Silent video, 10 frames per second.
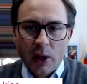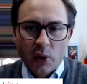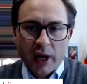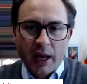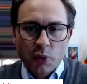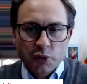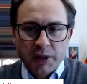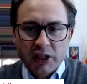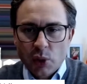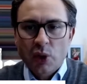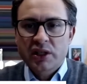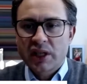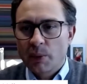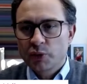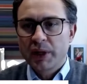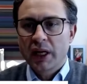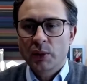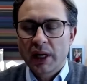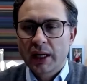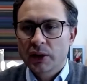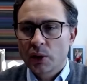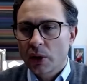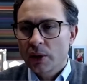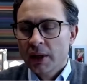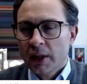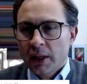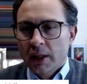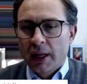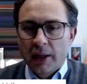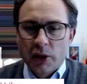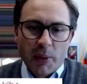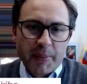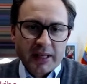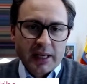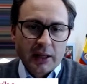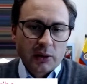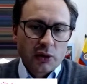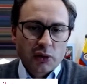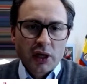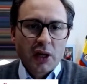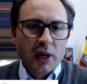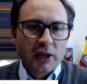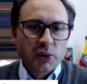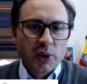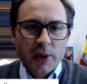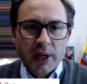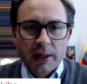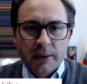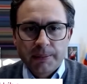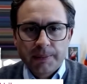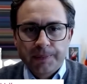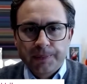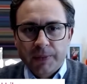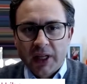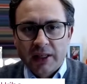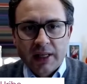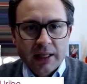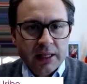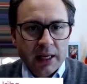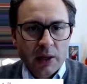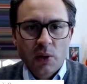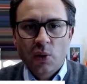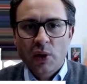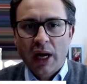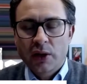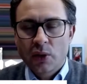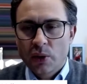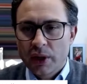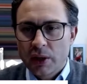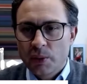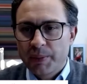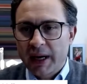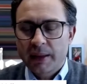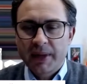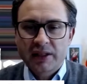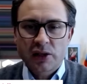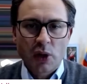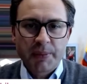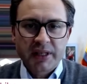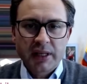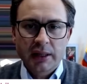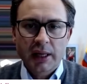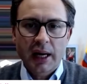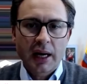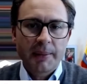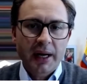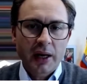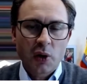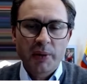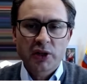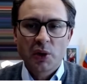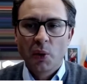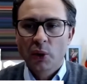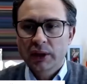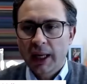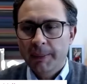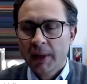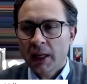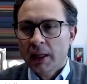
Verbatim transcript: lo que hemos visto y lo que estamos viendo en el entorno. Eh, yo me presento, yo soy Nicolás Uribe, mm, desde hace un año y un par de meses soy el presidente de la Cámara de Comercio de Bogotá.